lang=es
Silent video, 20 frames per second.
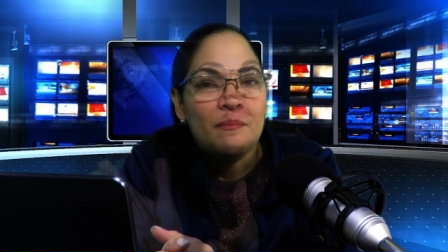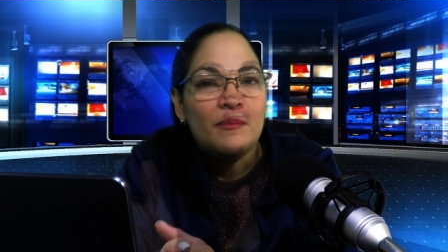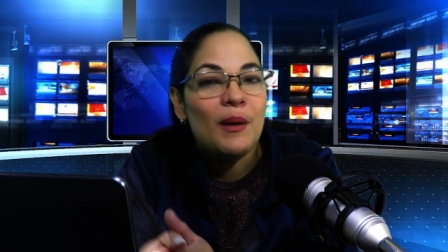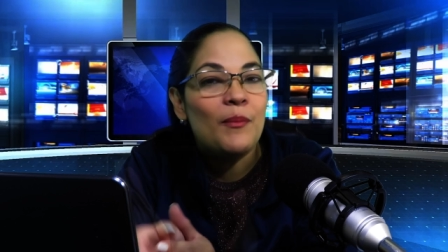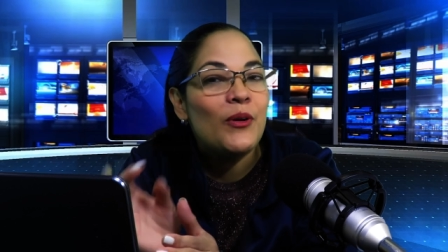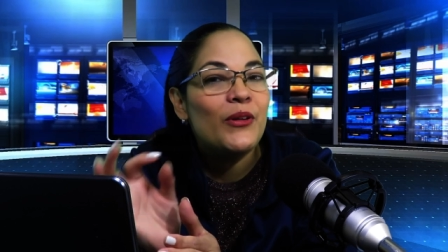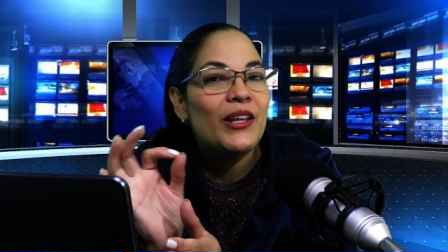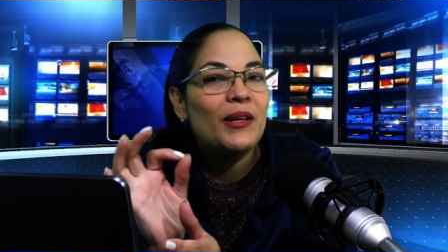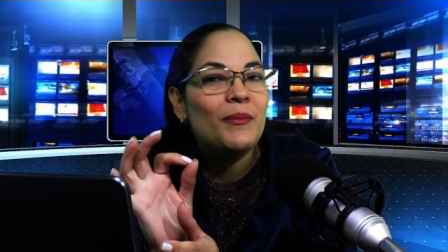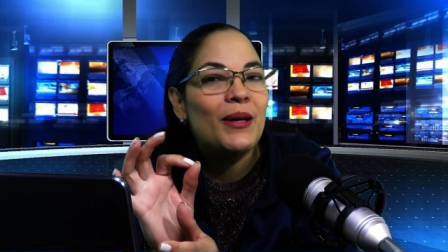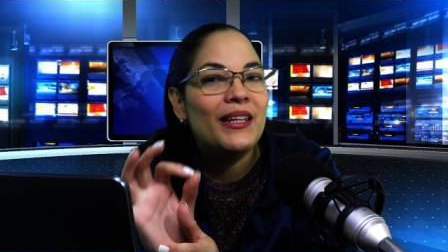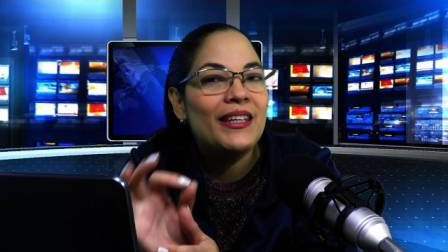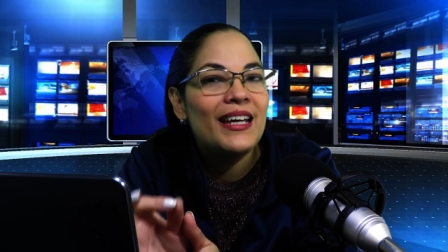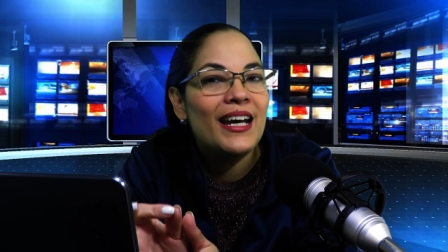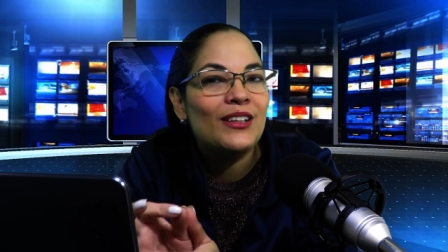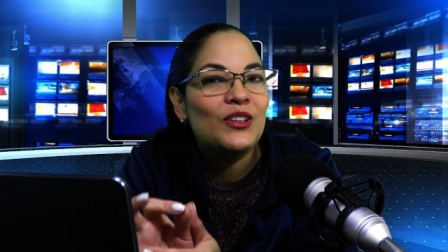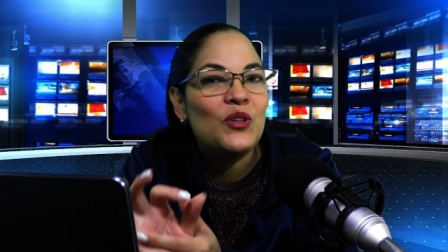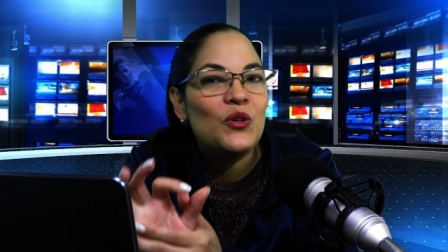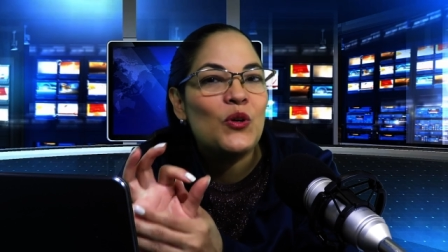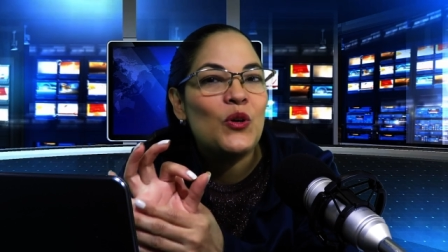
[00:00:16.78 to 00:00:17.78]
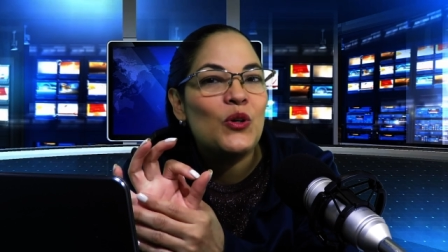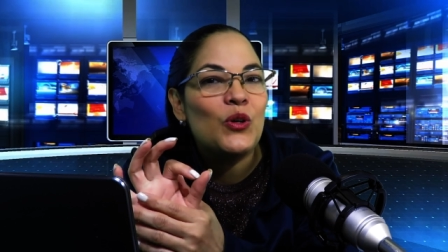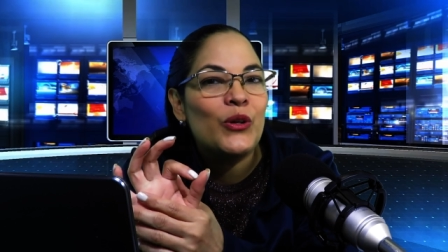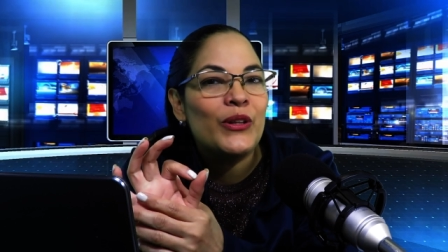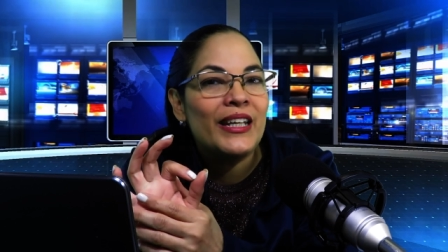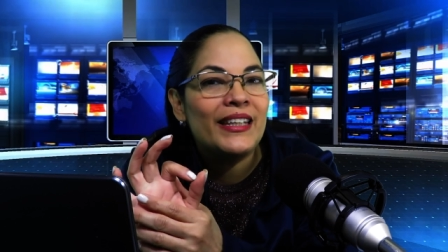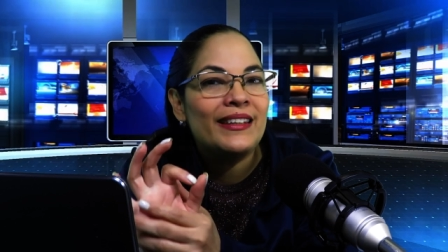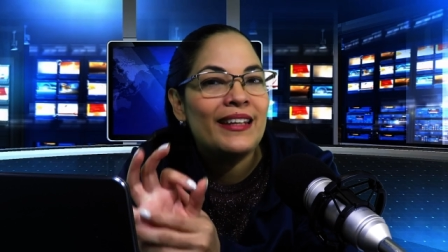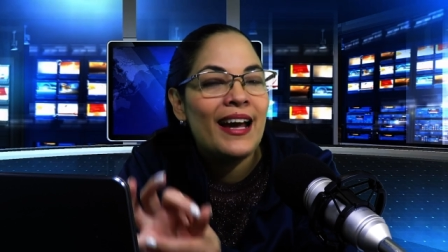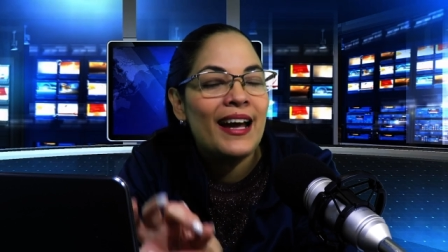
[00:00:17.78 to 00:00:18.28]
Vamos de inmediato con
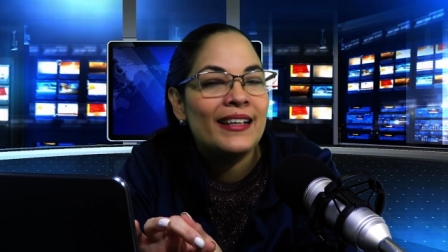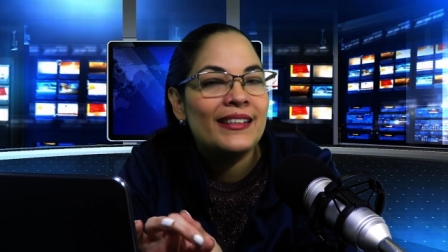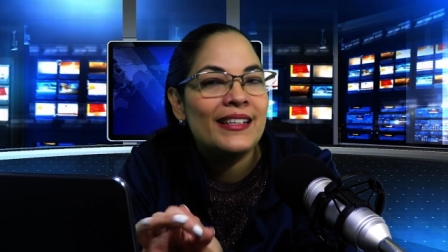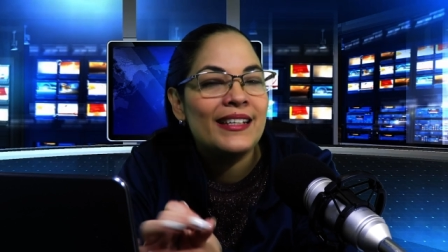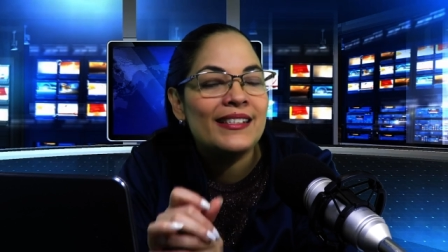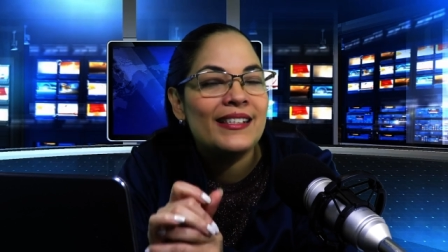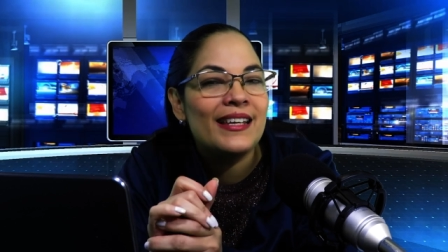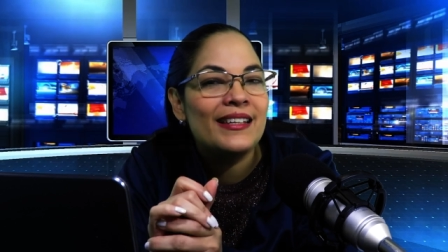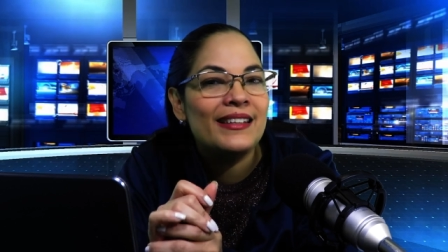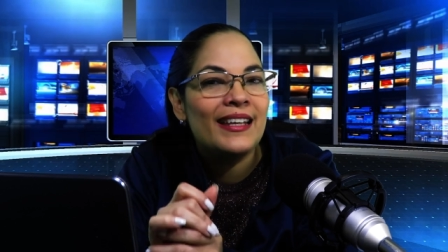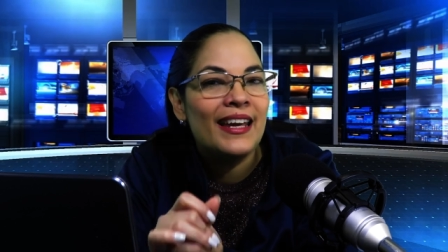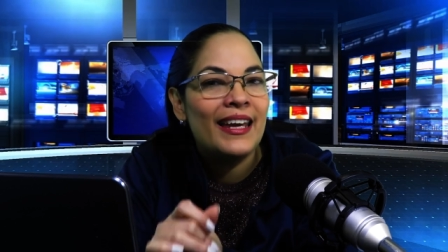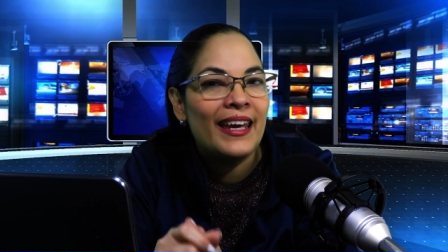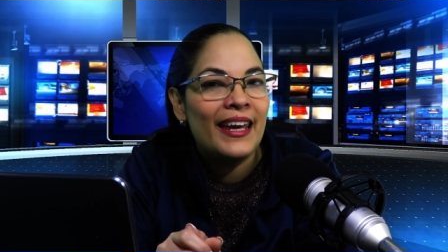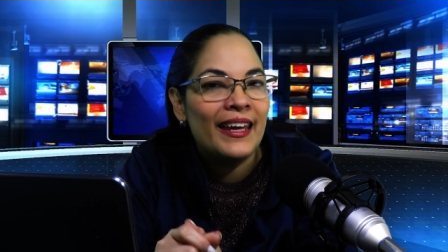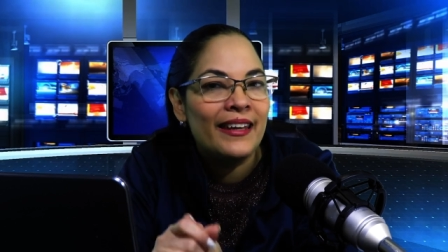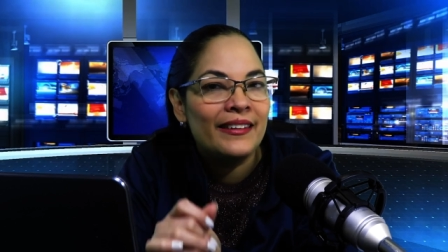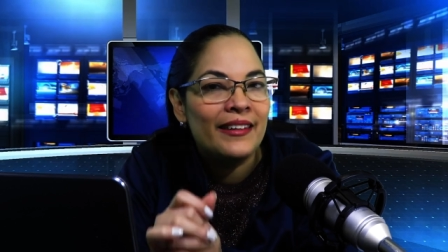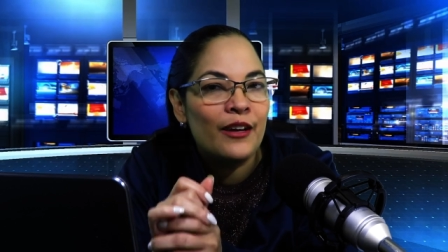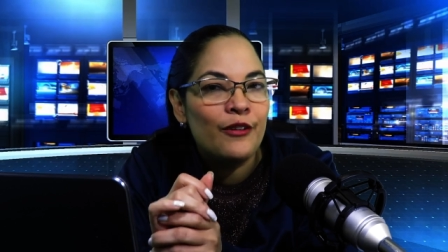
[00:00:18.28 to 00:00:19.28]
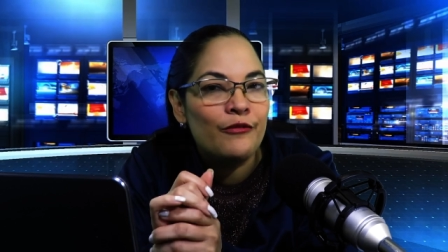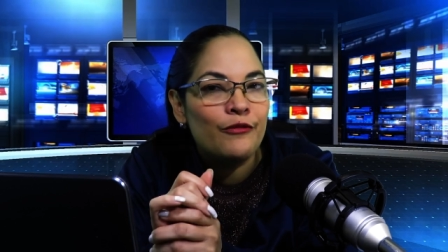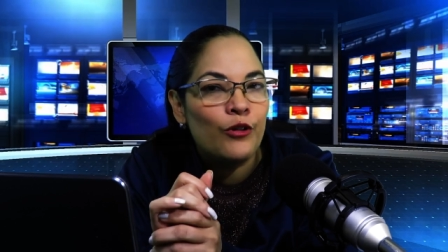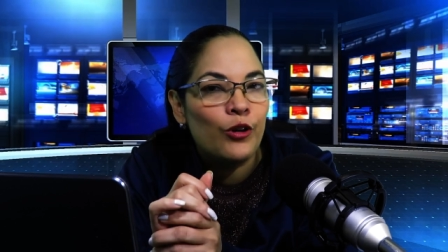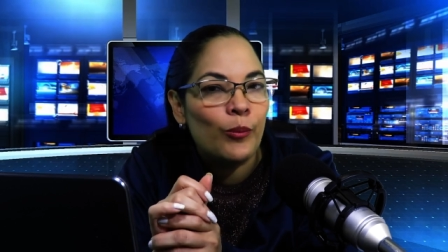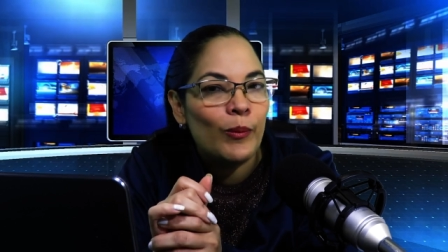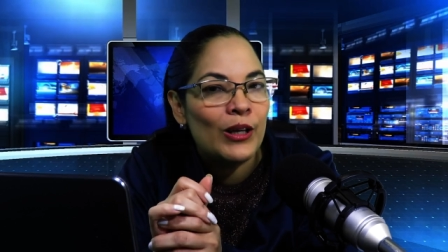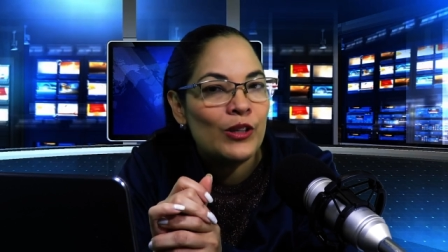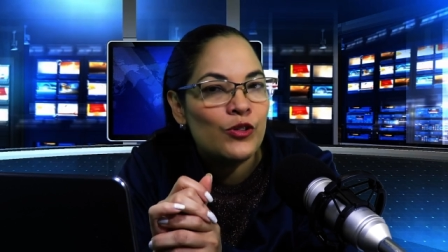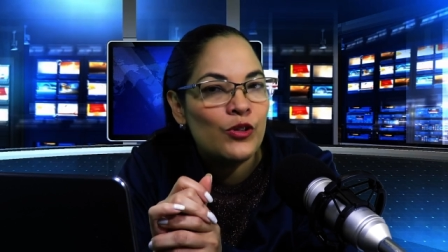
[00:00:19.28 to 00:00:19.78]
los detalles de esta
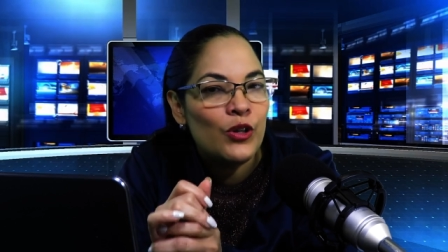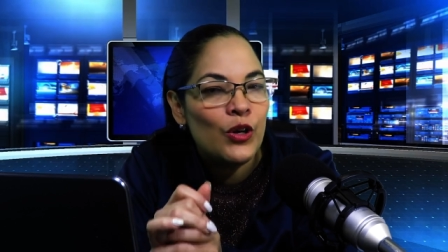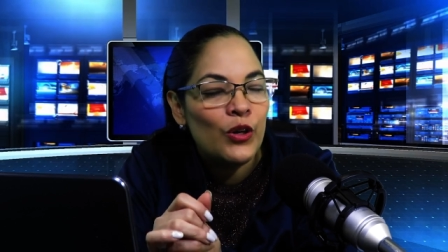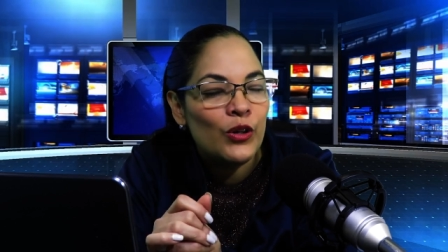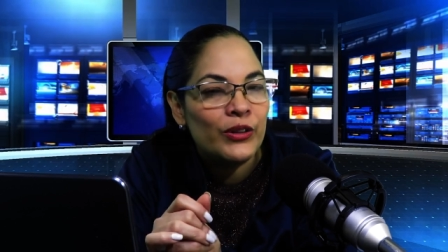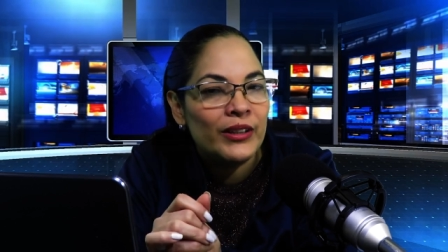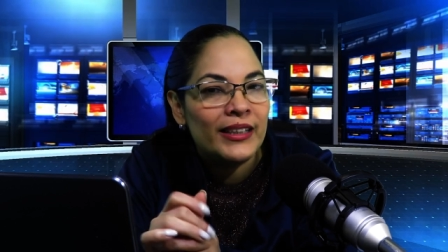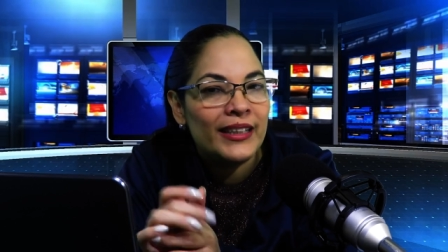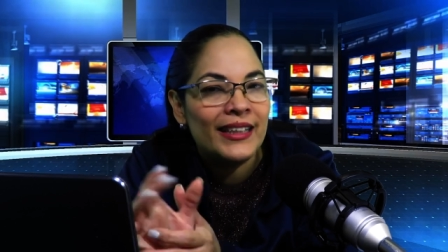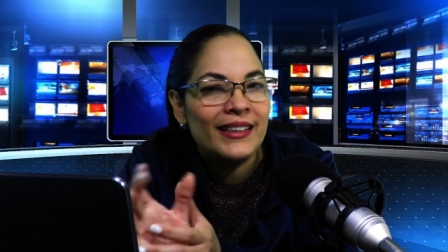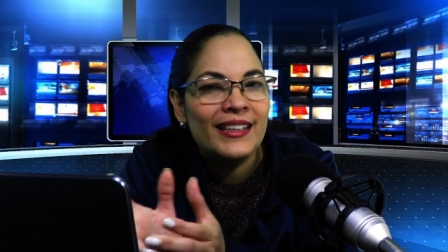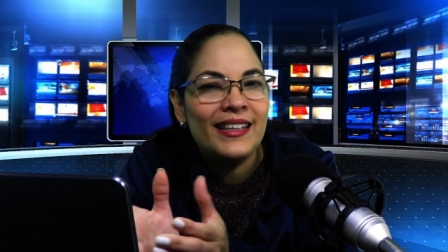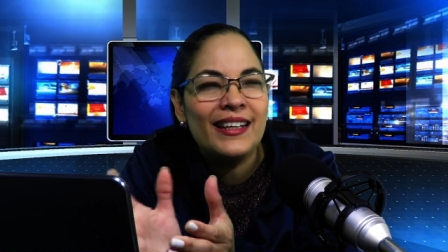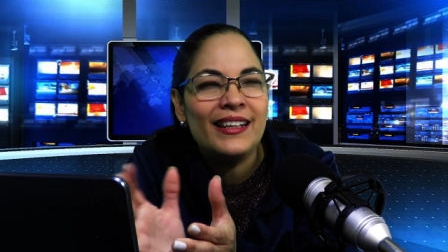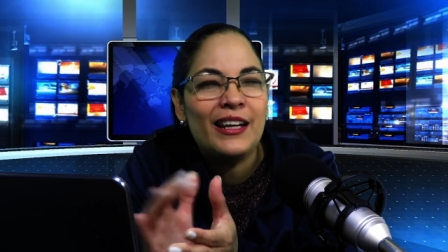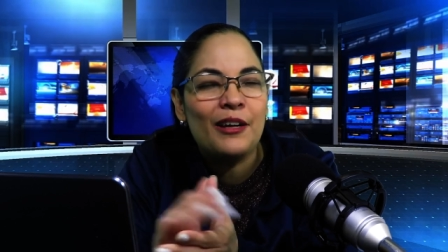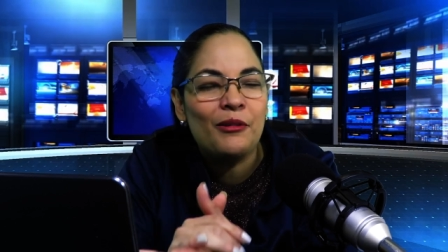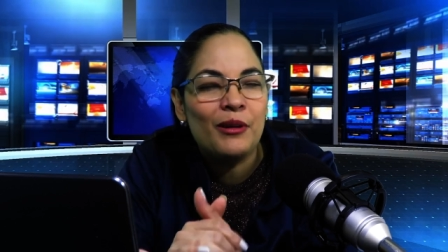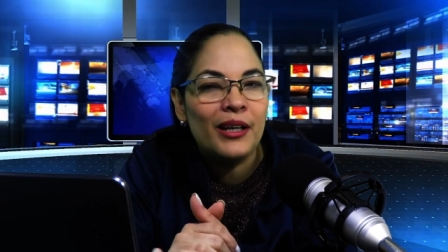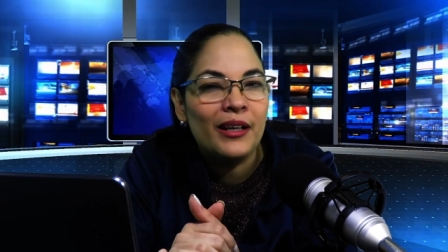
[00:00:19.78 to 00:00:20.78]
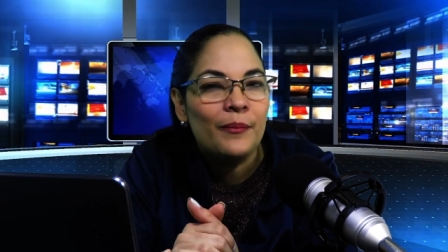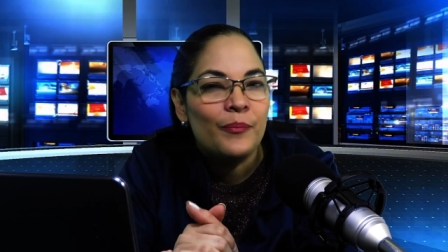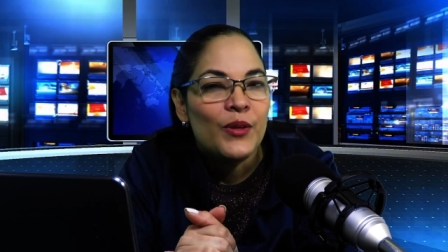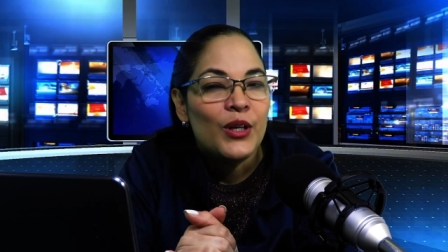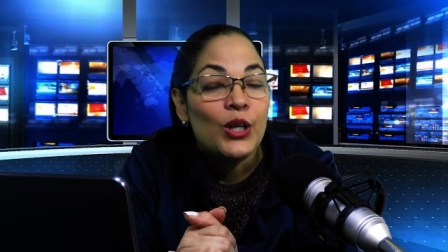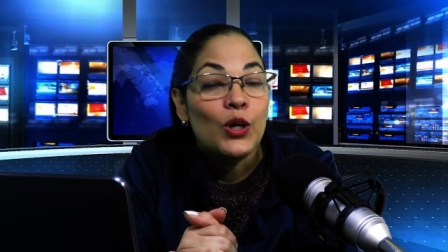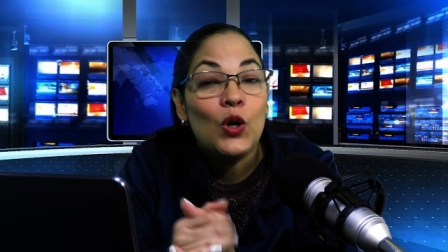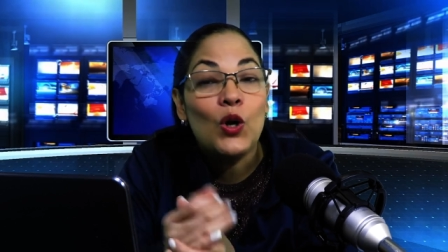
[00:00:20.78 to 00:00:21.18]
información que tiene que ver